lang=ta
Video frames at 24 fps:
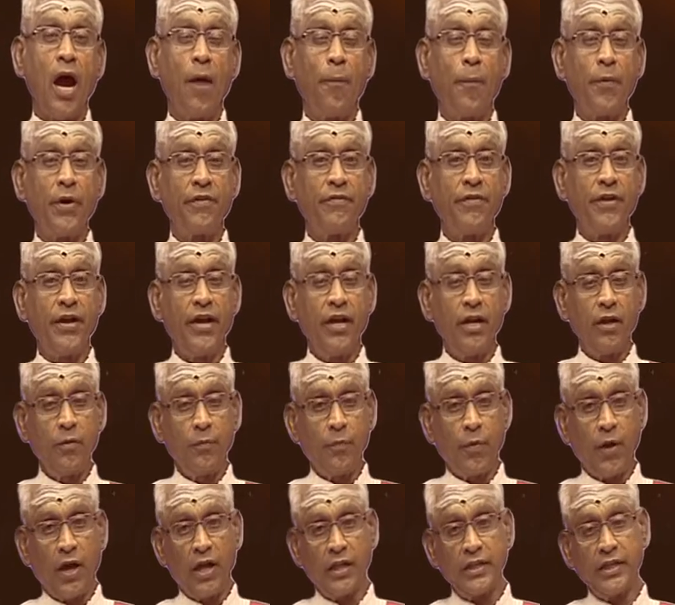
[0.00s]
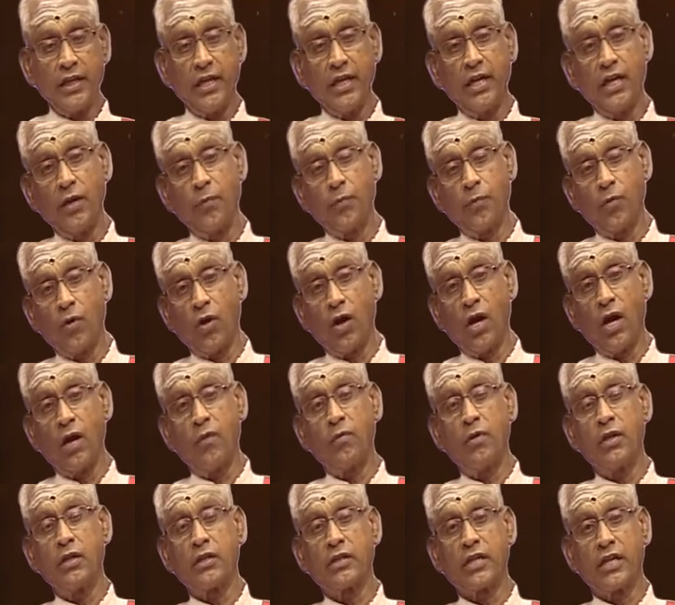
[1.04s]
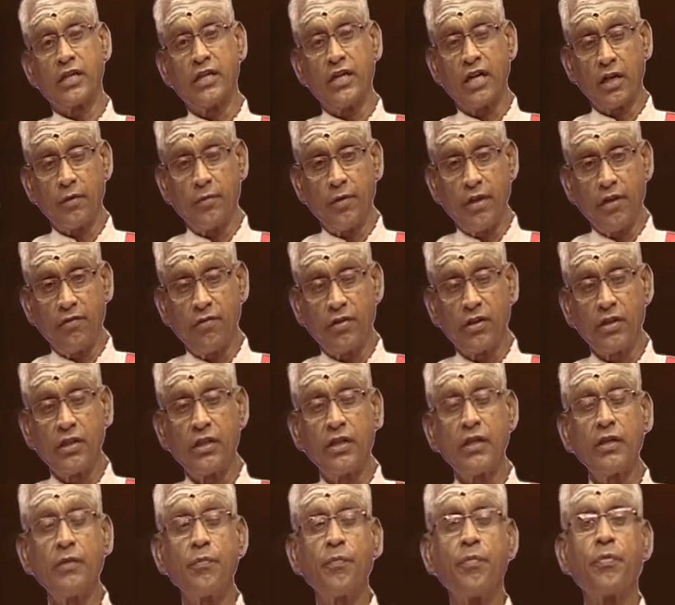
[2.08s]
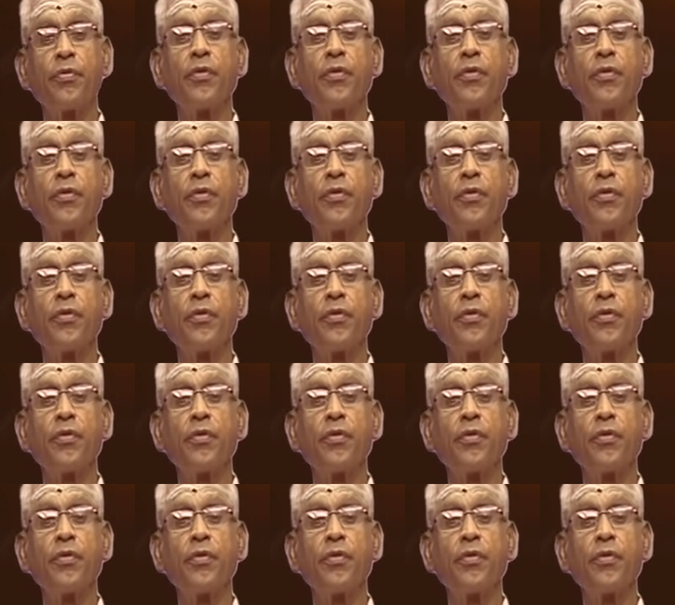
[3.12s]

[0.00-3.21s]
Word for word: அப்படி வேறு பாதையிலே போகாமல் தன்னிடமே வந்து